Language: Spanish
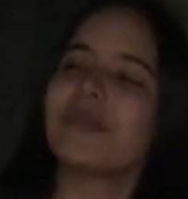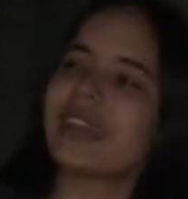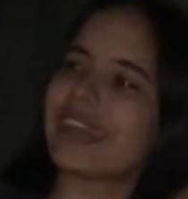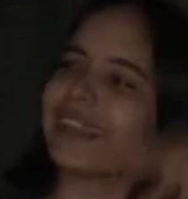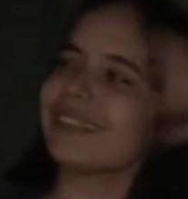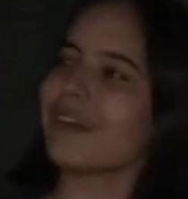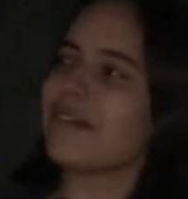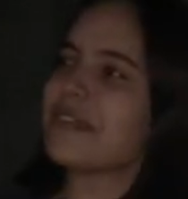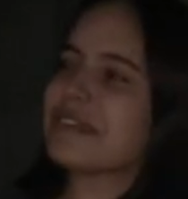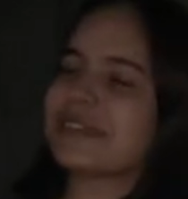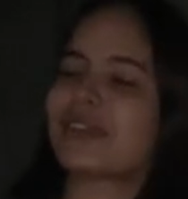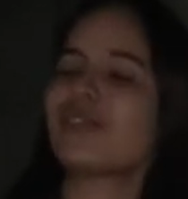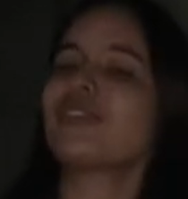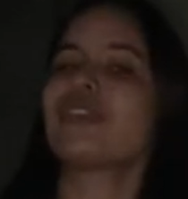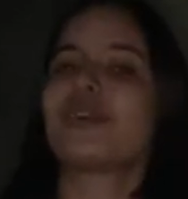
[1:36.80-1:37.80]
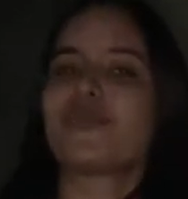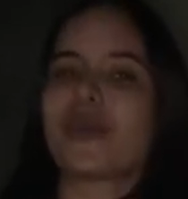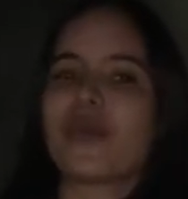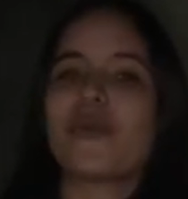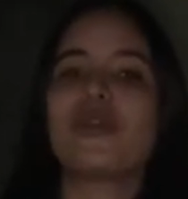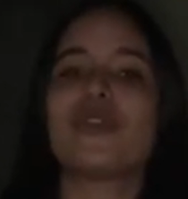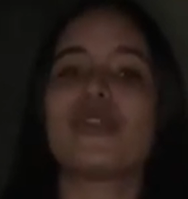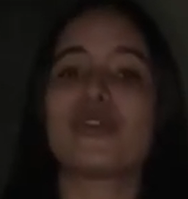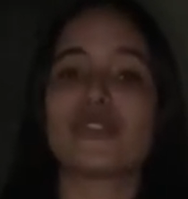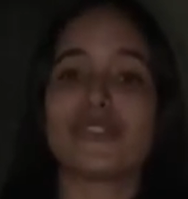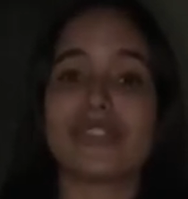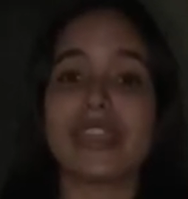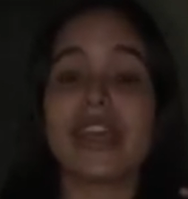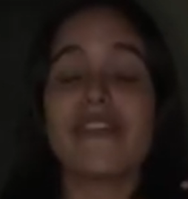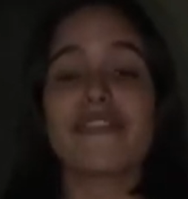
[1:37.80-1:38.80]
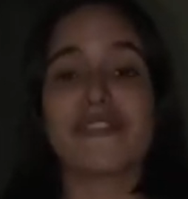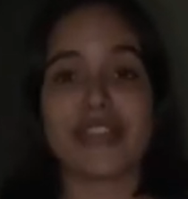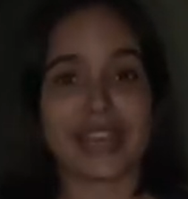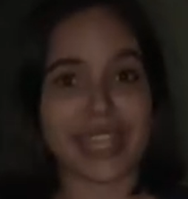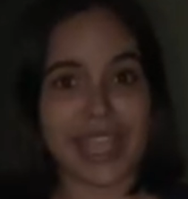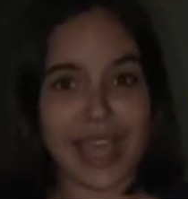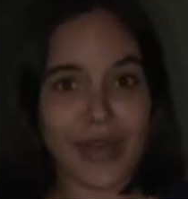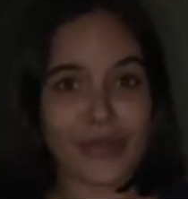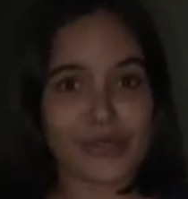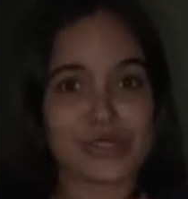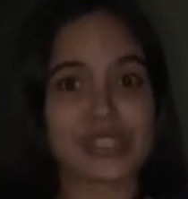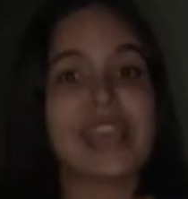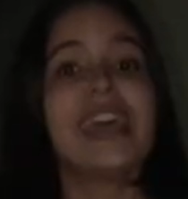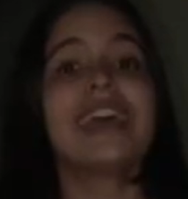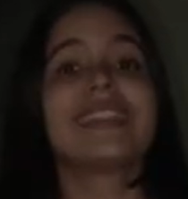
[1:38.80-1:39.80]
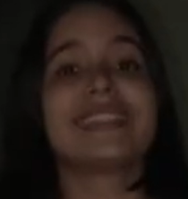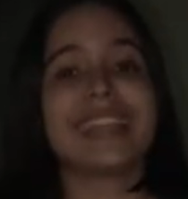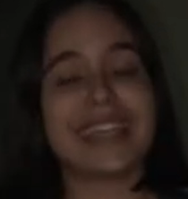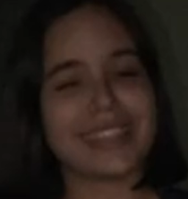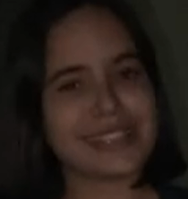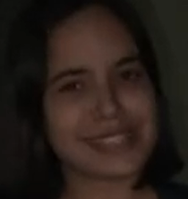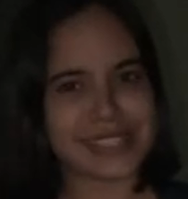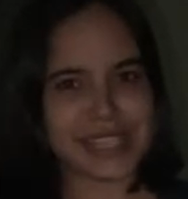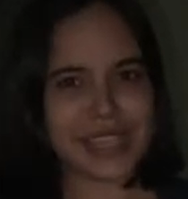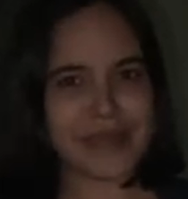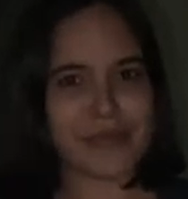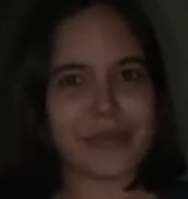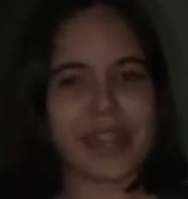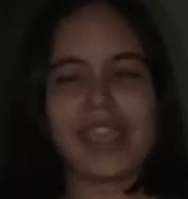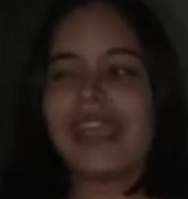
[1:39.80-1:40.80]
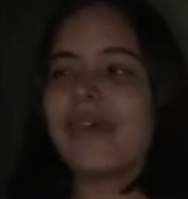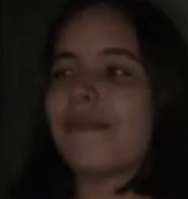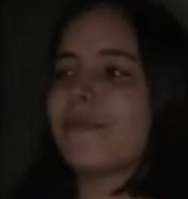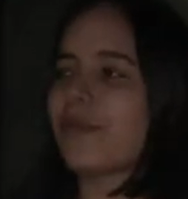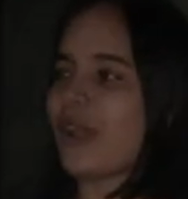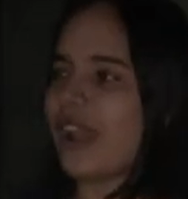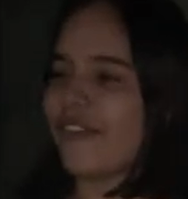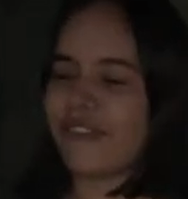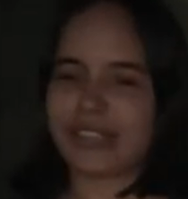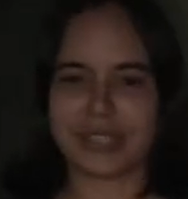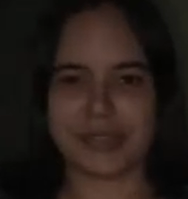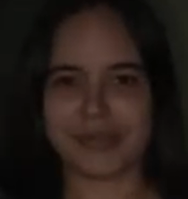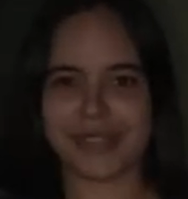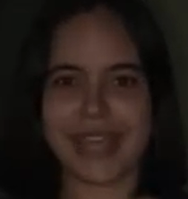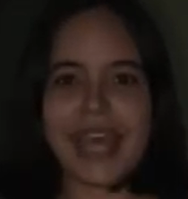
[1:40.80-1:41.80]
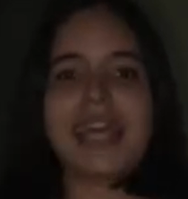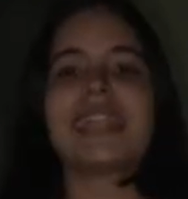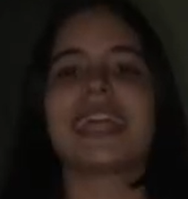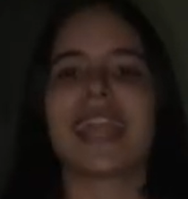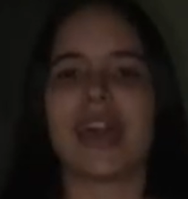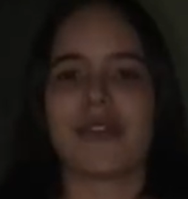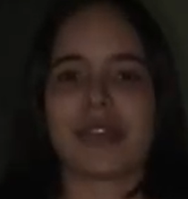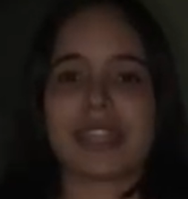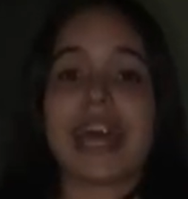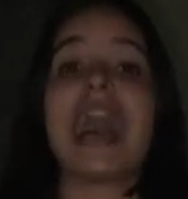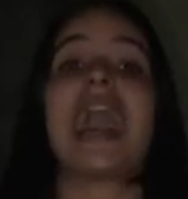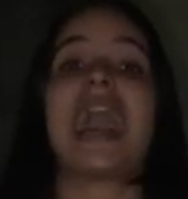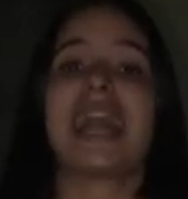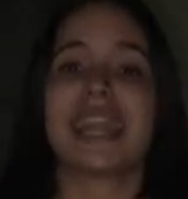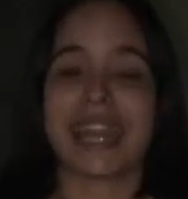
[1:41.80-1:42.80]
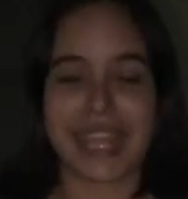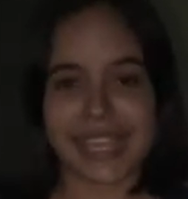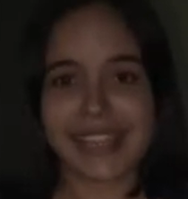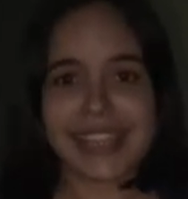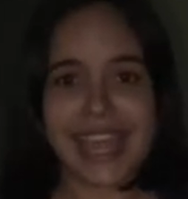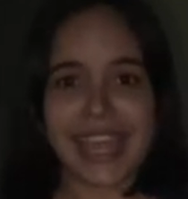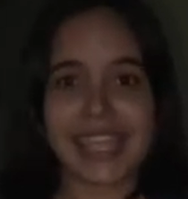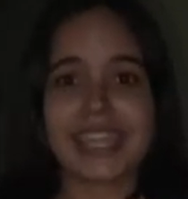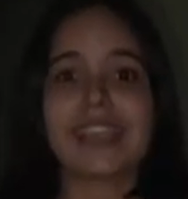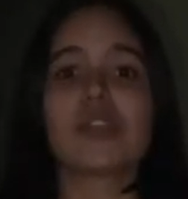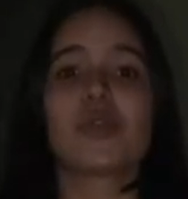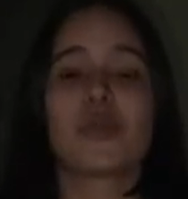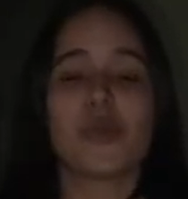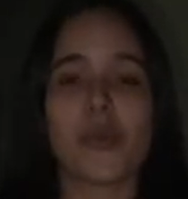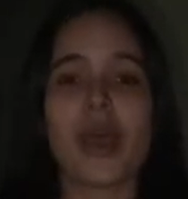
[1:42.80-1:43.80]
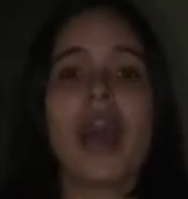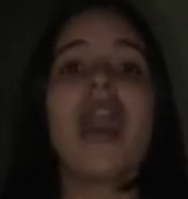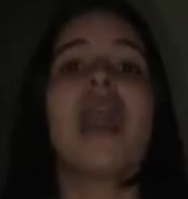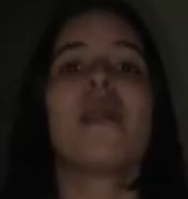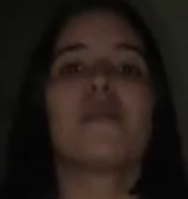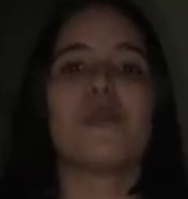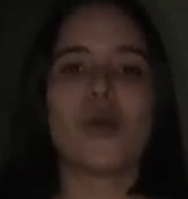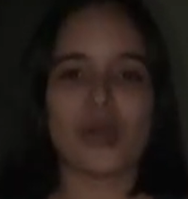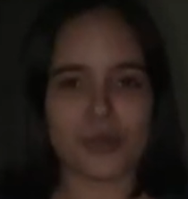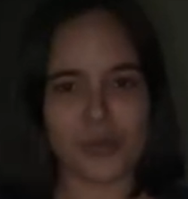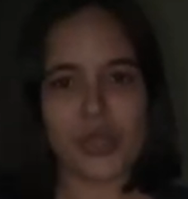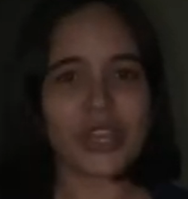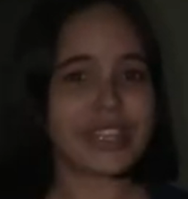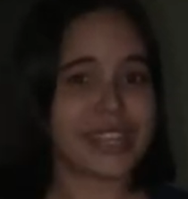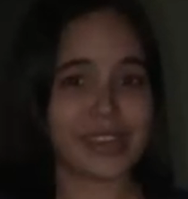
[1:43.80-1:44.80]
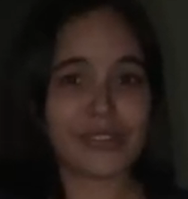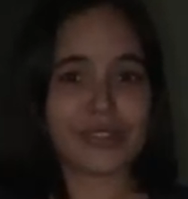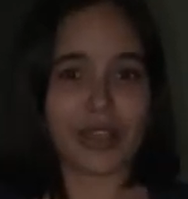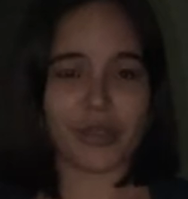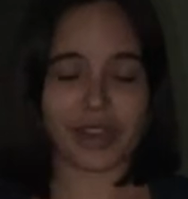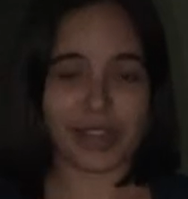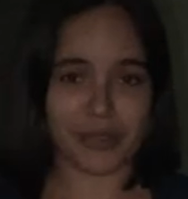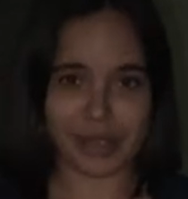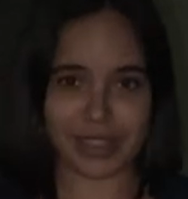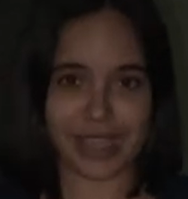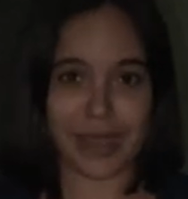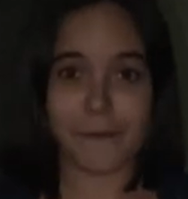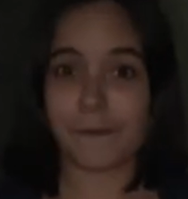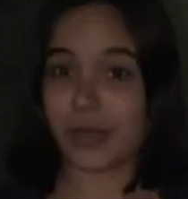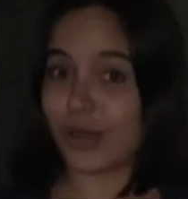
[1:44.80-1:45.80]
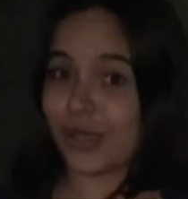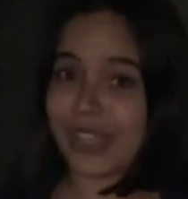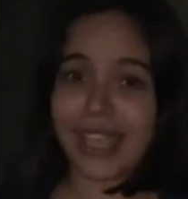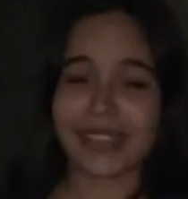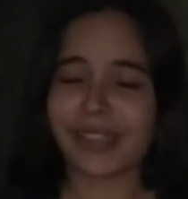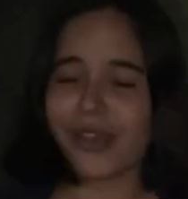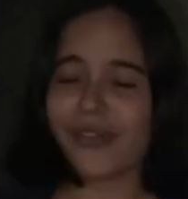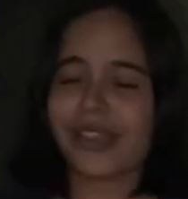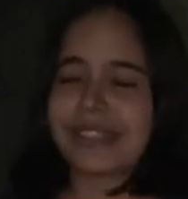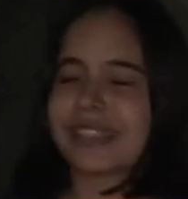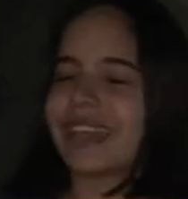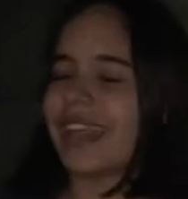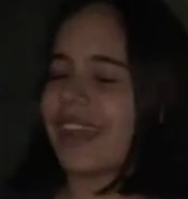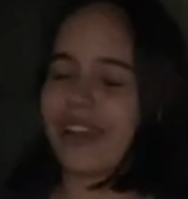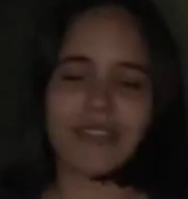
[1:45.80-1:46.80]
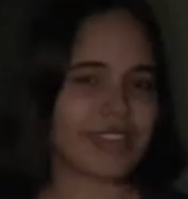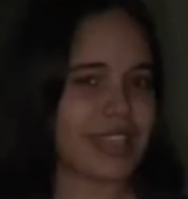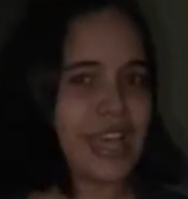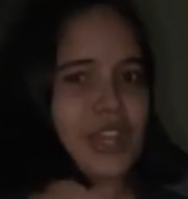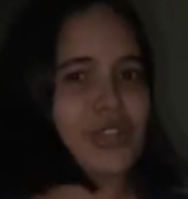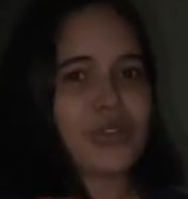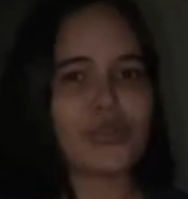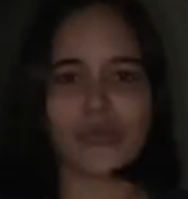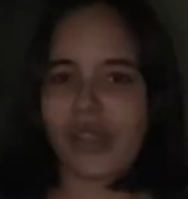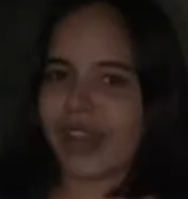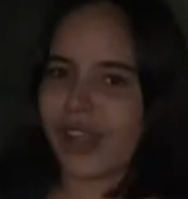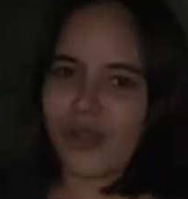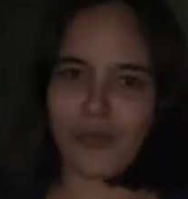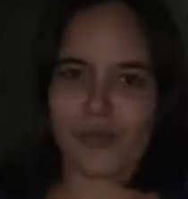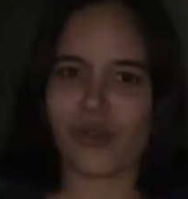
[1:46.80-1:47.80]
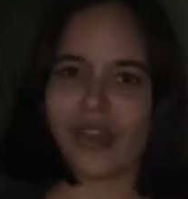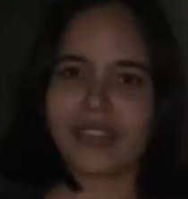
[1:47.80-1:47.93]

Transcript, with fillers: restablecieron de nuevo los días feriados de diciembre por las festividades de Navidad. A raíz de ahí, Cuba volvió a tener una Navidad, pero ya esta vez la Navidad no era como